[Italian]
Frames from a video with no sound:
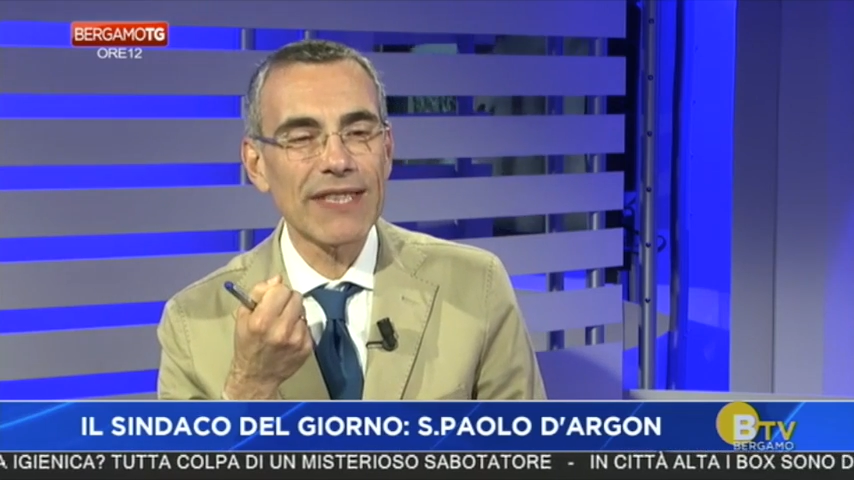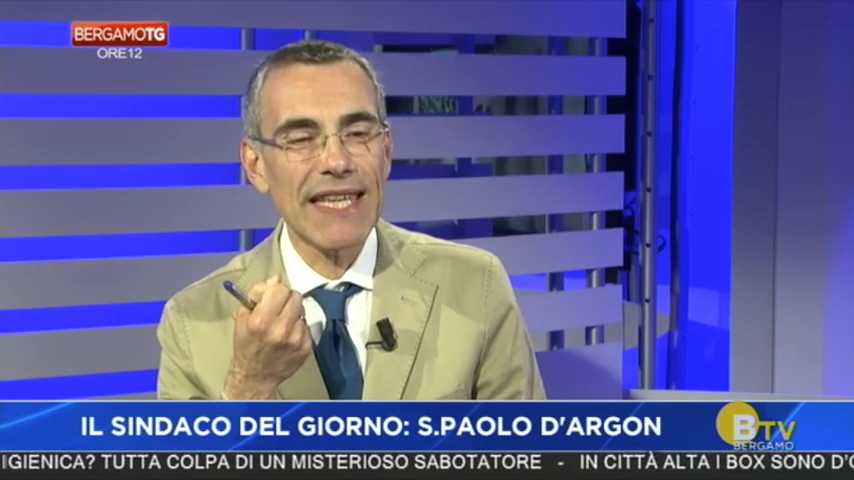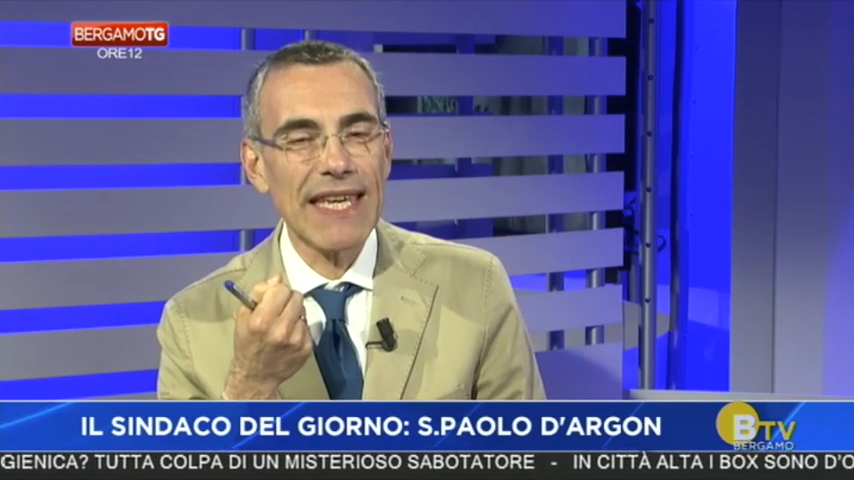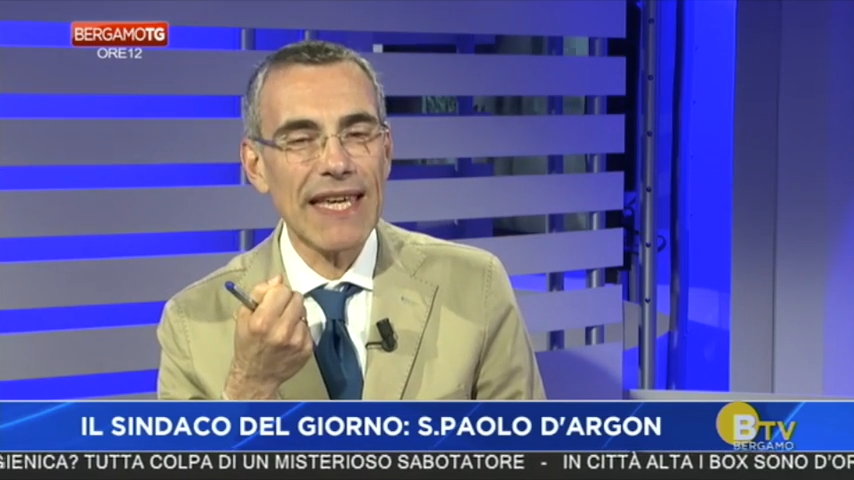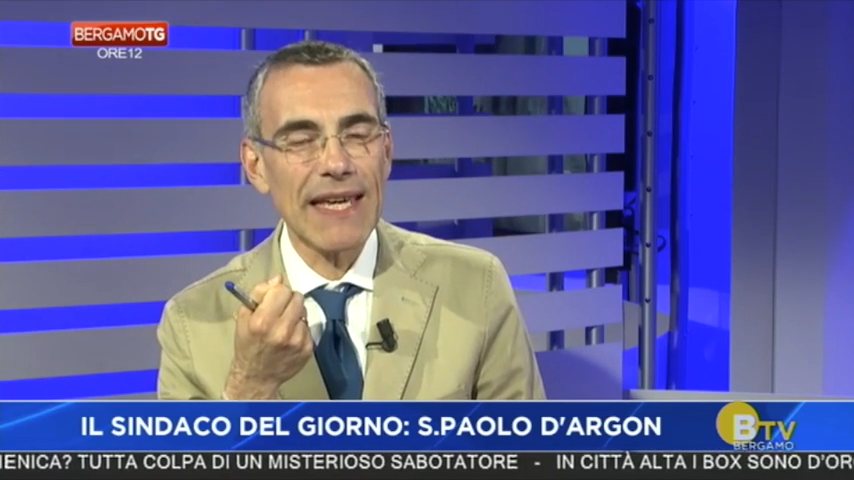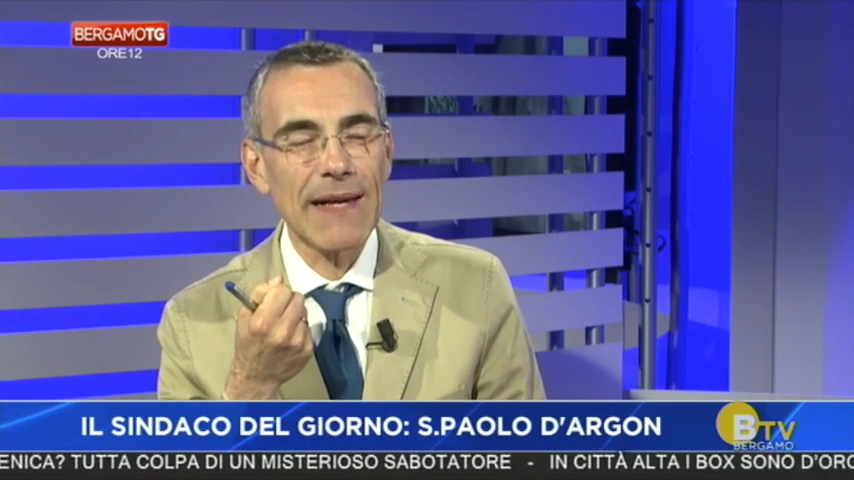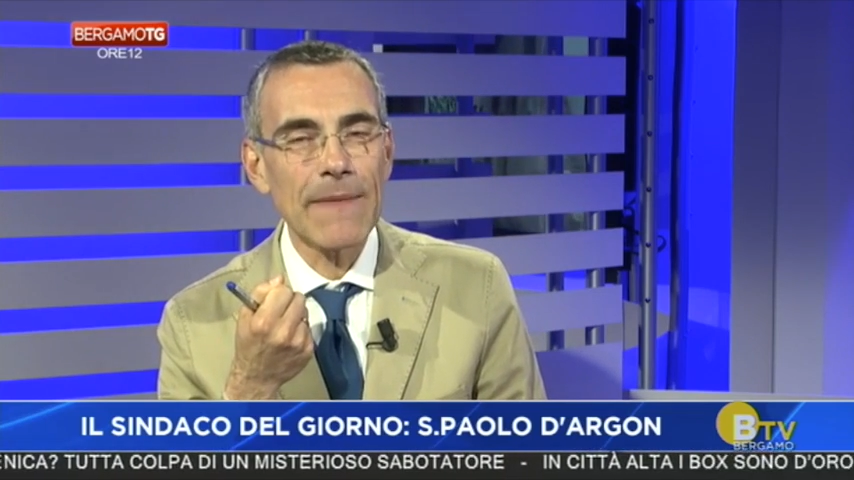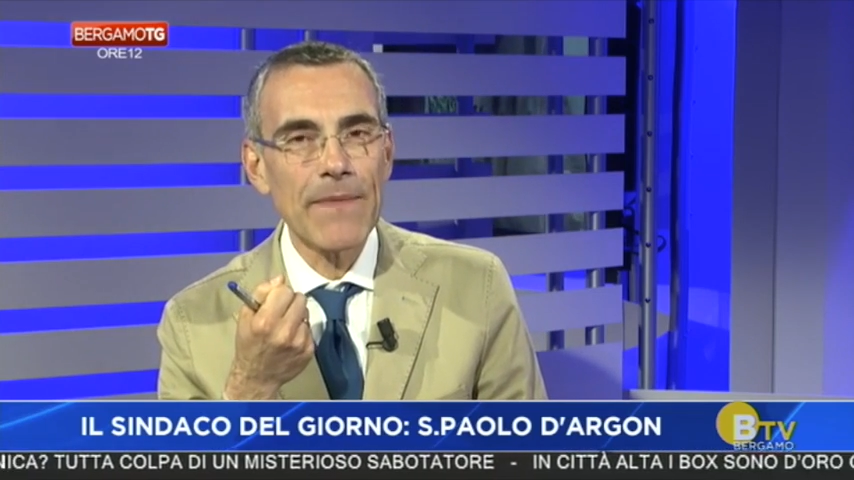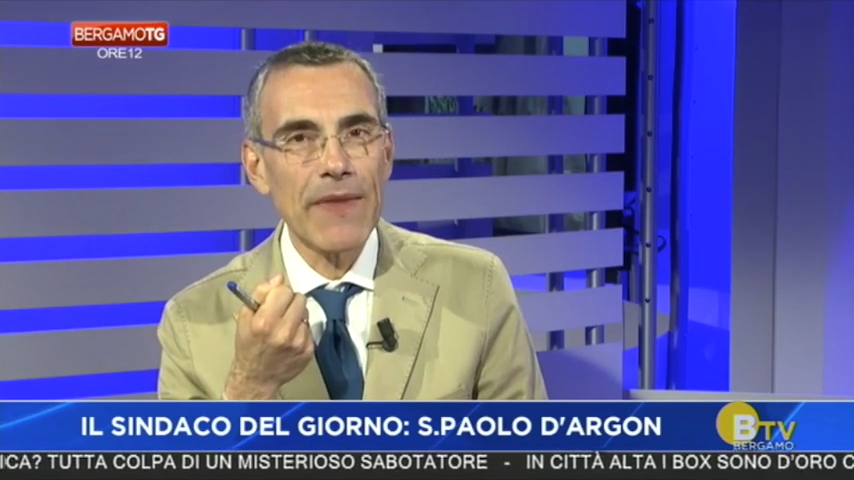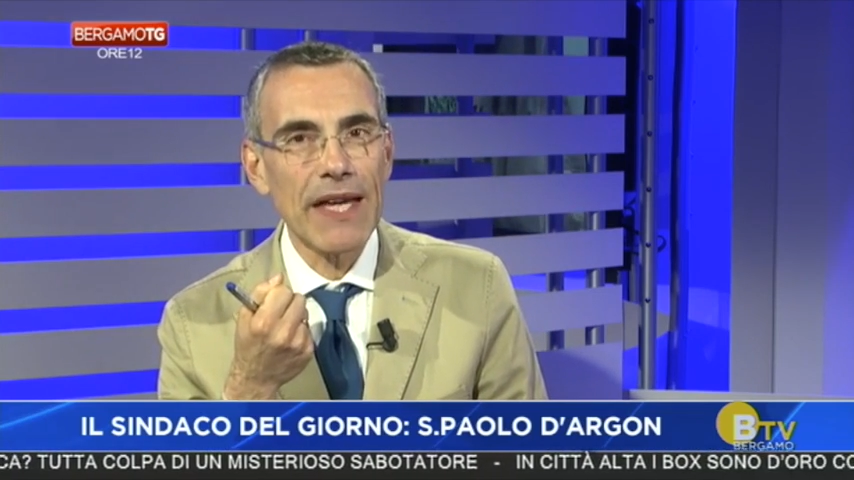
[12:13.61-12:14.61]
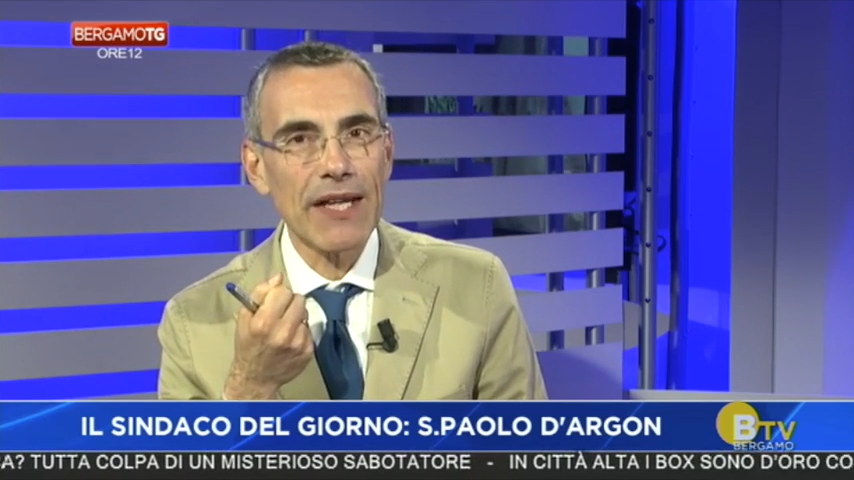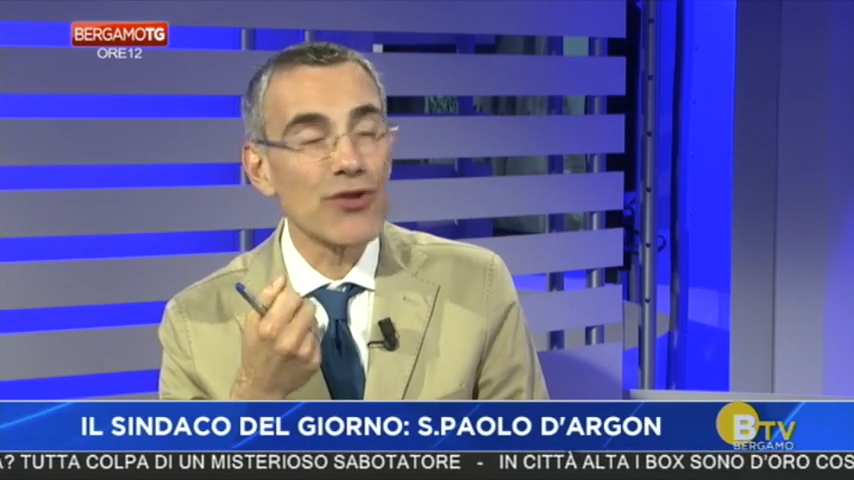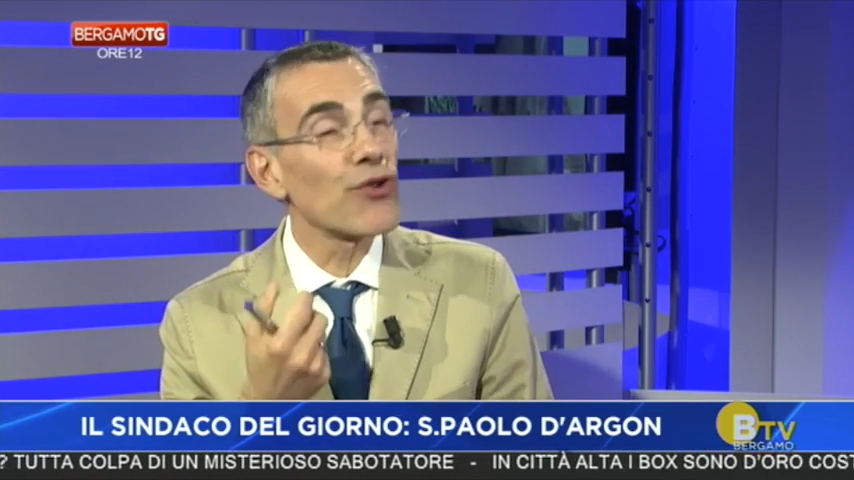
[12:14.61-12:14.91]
di eh,